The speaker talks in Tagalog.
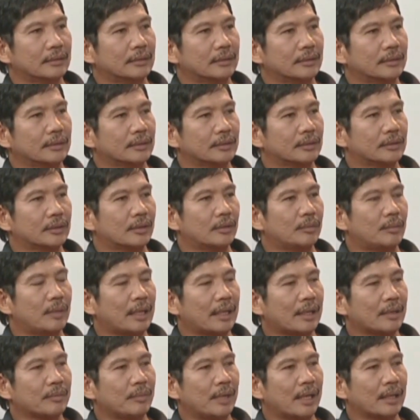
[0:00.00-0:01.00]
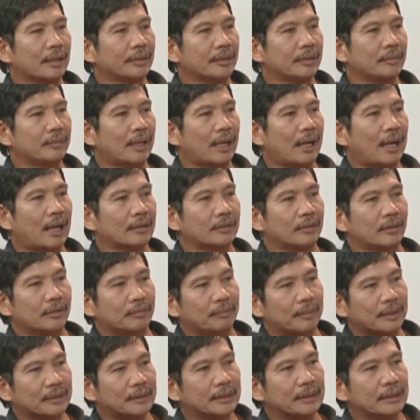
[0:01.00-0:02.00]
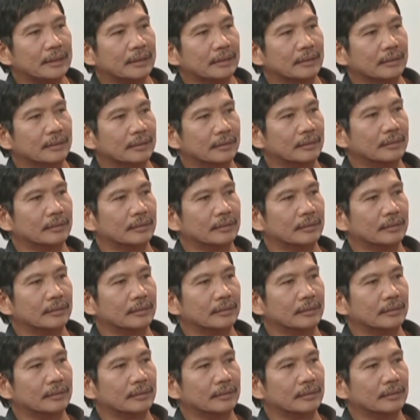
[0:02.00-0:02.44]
Okay. So malaking bago yung mga cut-off machine.